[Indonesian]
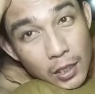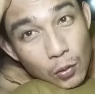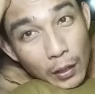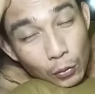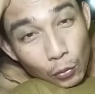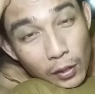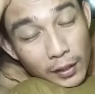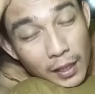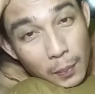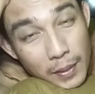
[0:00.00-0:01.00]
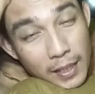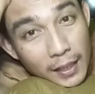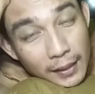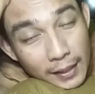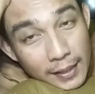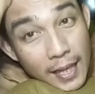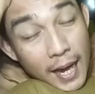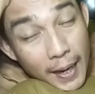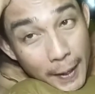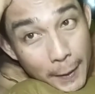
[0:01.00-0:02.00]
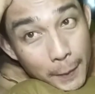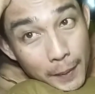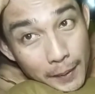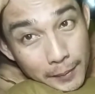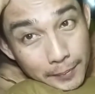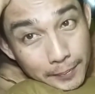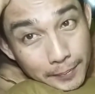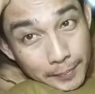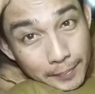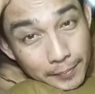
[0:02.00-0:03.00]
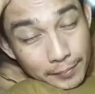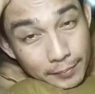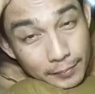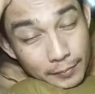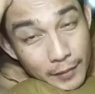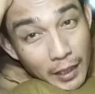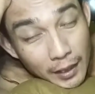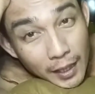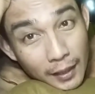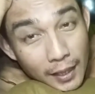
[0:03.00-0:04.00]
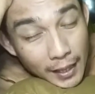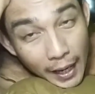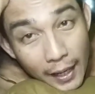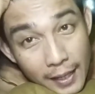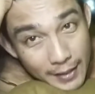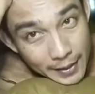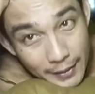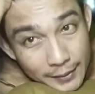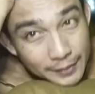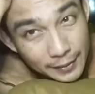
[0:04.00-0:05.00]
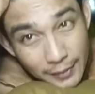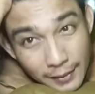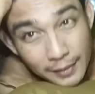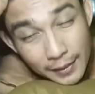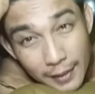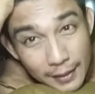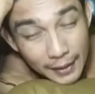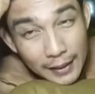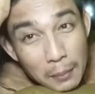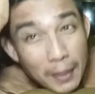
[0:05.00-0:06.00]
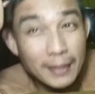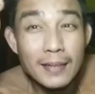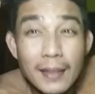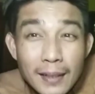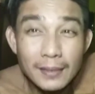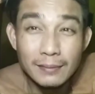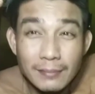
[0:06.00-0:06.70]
sesuatu yang tidak bisa kita sangkal gitu dan ternyata dia ada dan kita merasakan